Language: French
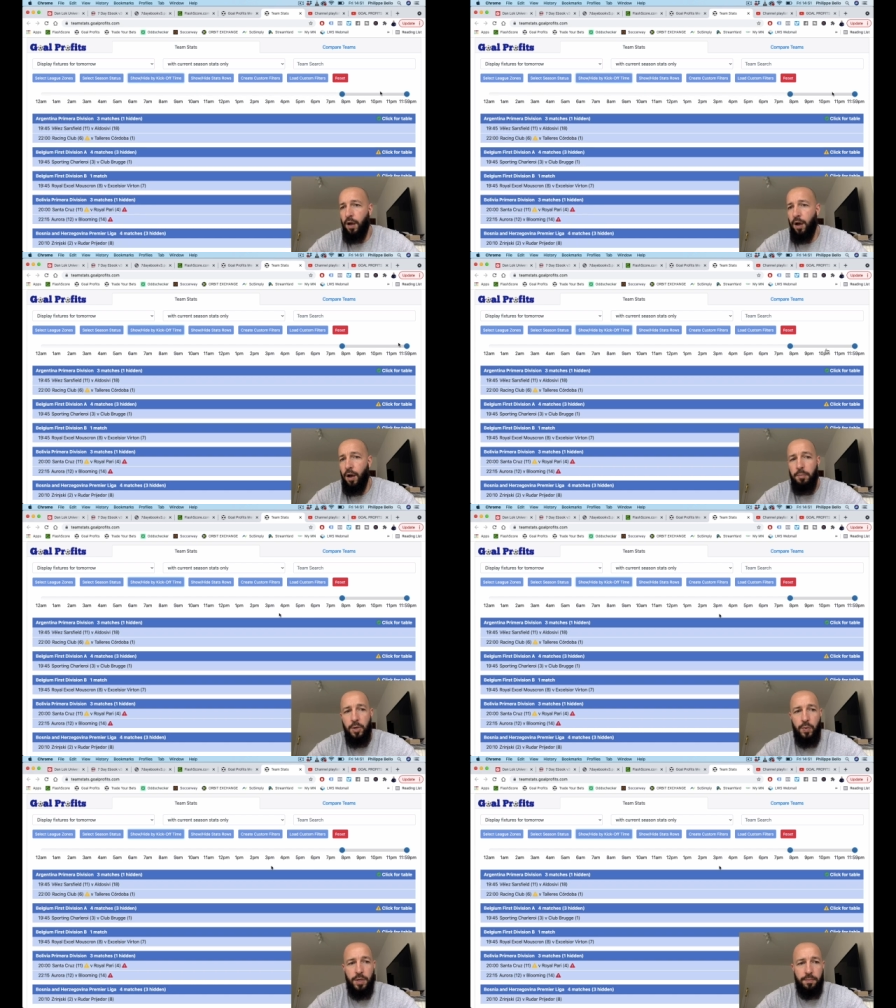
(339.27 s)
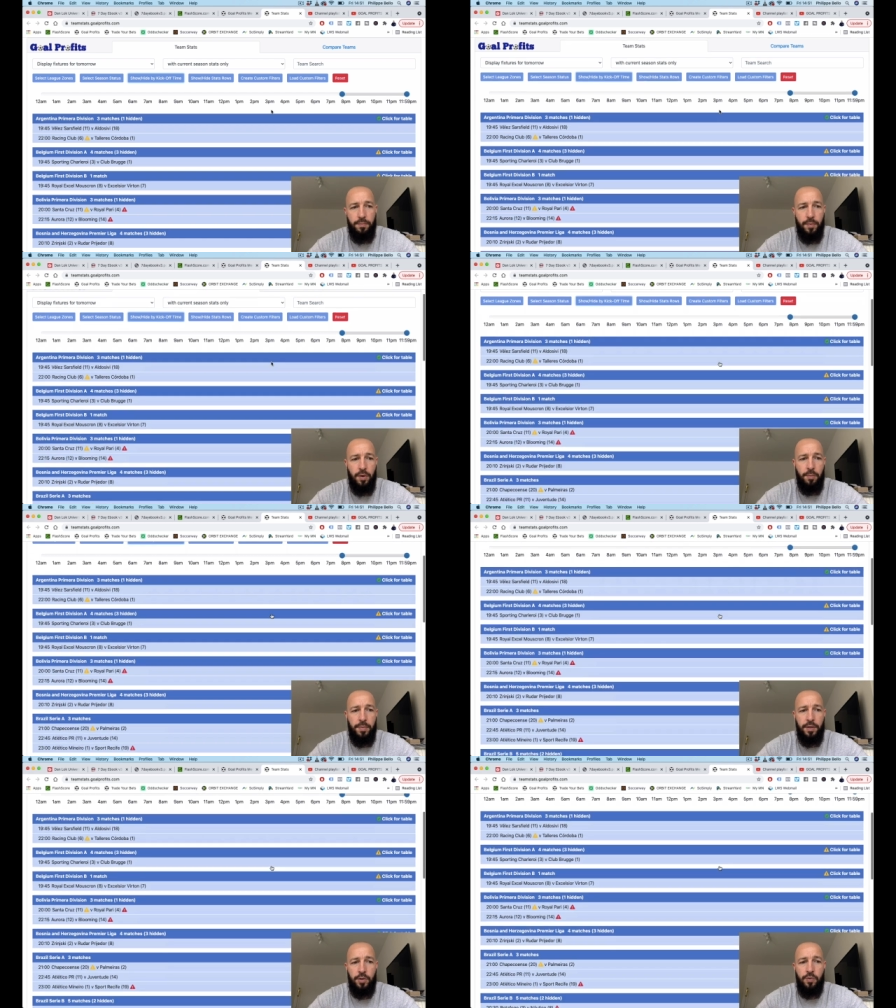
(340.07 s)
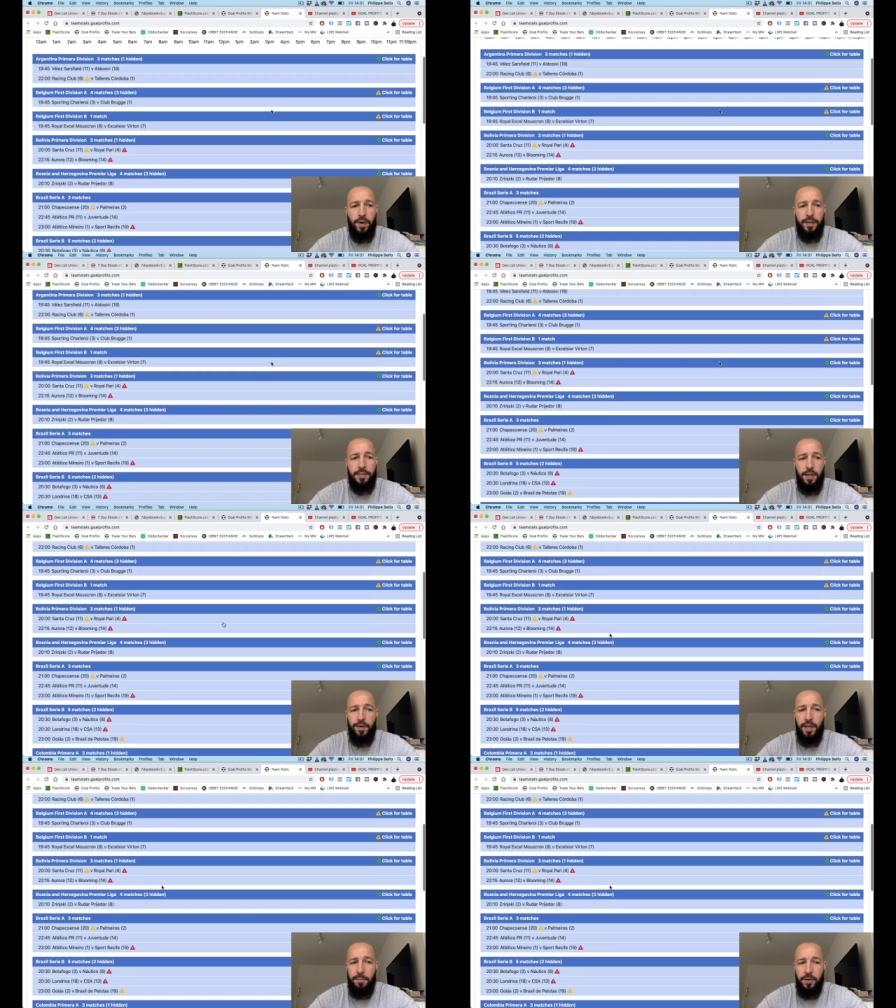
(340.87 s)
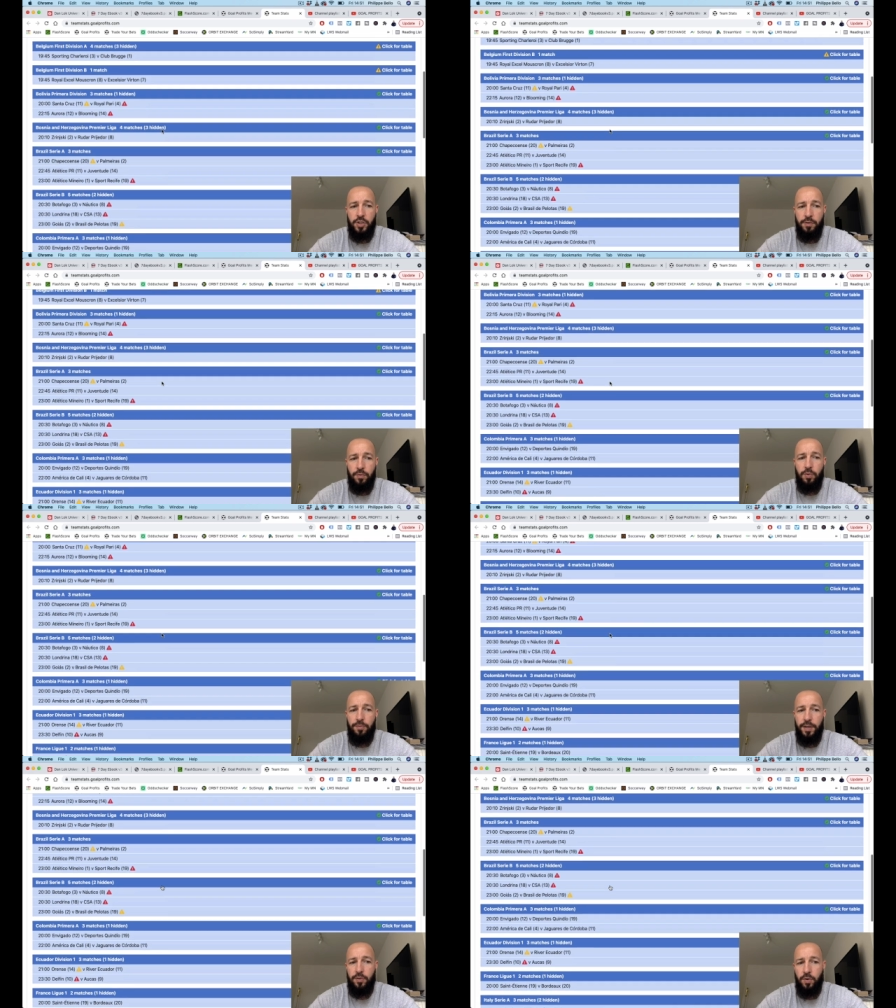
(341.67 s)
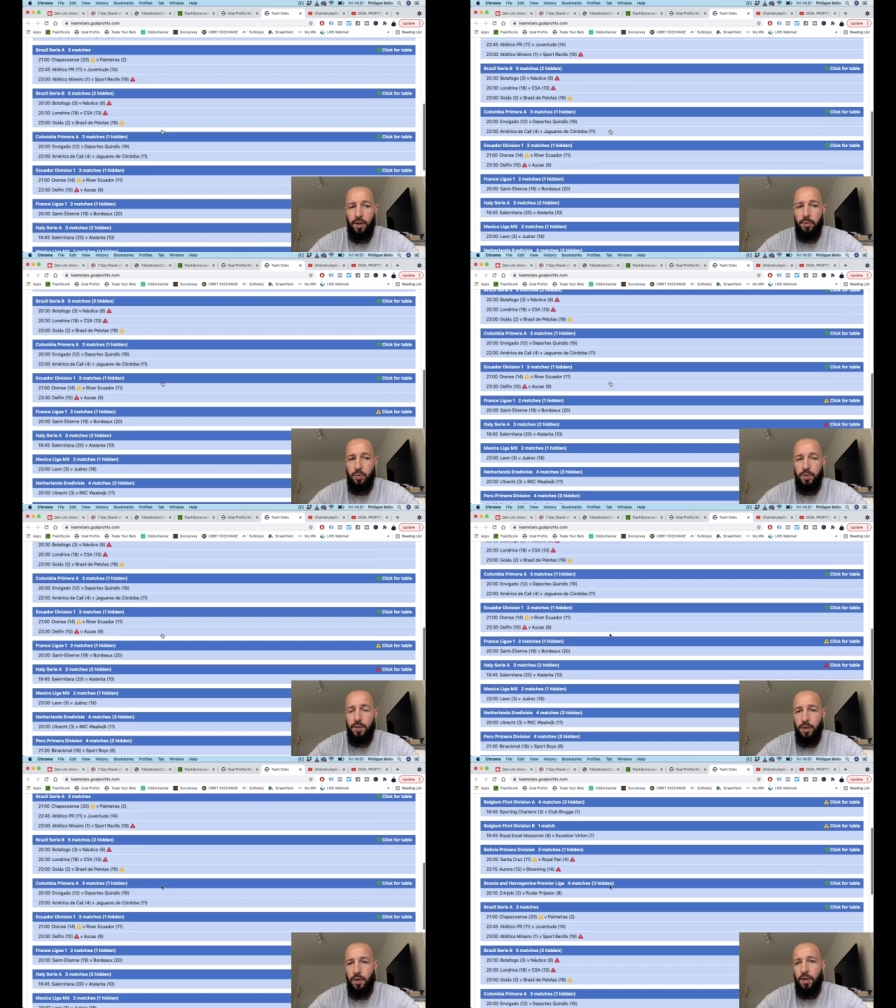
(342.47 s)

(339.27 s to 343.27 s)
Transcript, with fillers: à minuit, hop, et tu vas rester avec les matchs qui vont de 20h à minuit.